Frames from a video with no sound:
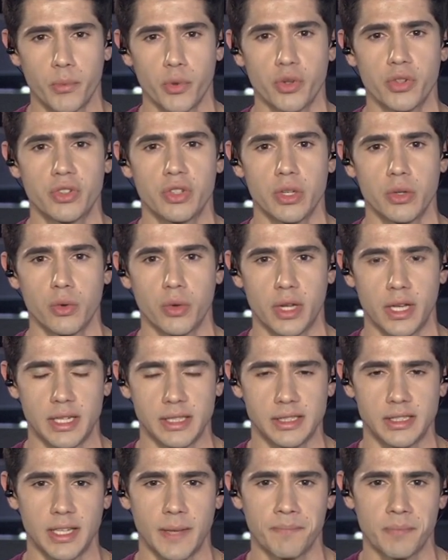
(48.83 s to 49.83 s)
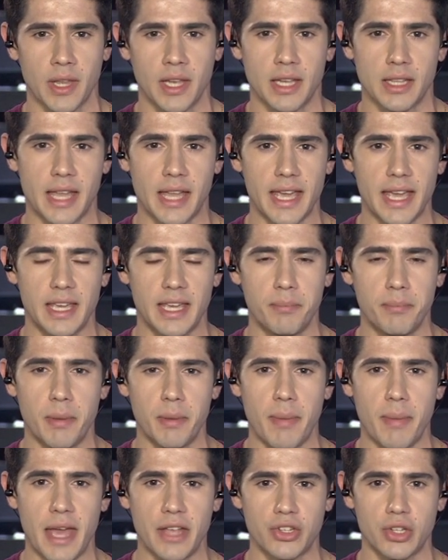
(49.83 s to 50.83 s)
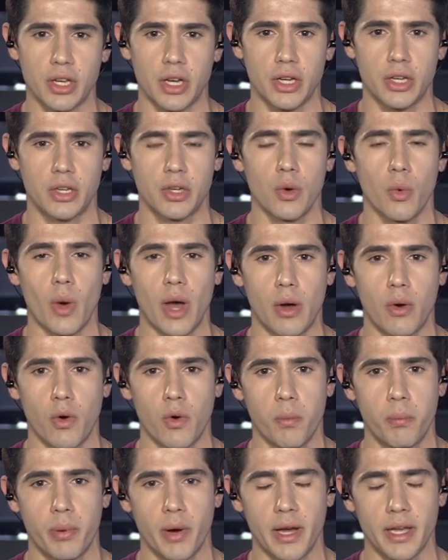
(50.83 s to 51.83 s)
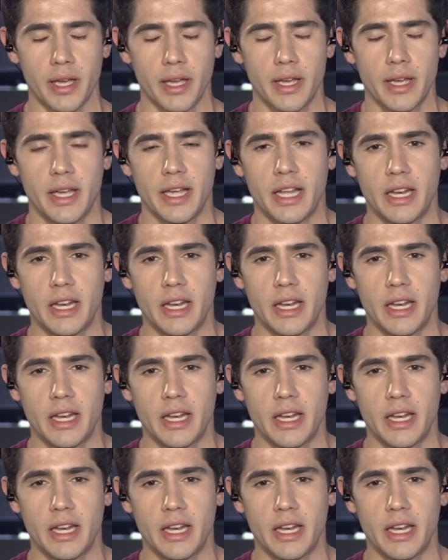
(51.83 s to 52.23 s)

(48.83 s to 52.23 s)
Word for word: por segurança da equipe médica que o acompanha.